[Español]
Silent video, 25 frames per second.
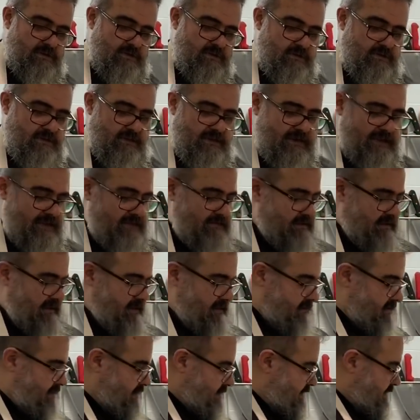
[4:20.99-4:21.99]
del
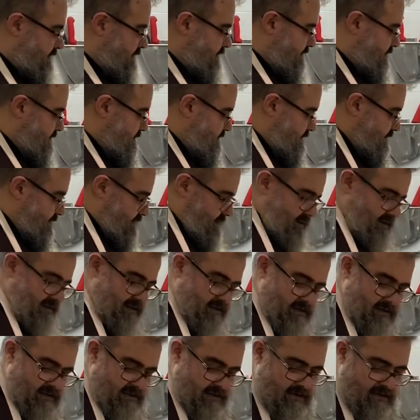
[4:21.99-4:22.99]
aceite,
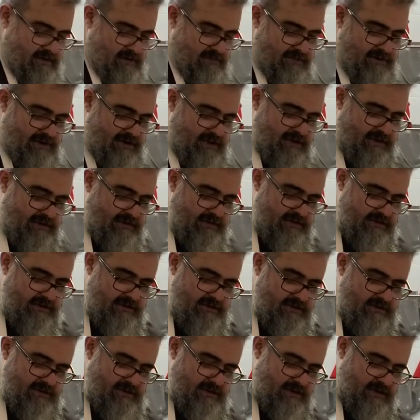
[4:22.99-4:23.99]
el
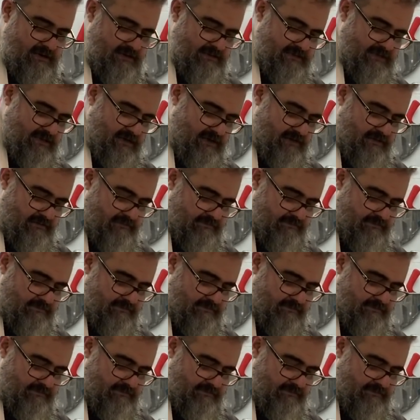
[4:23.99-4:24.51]
vinagre y la sal.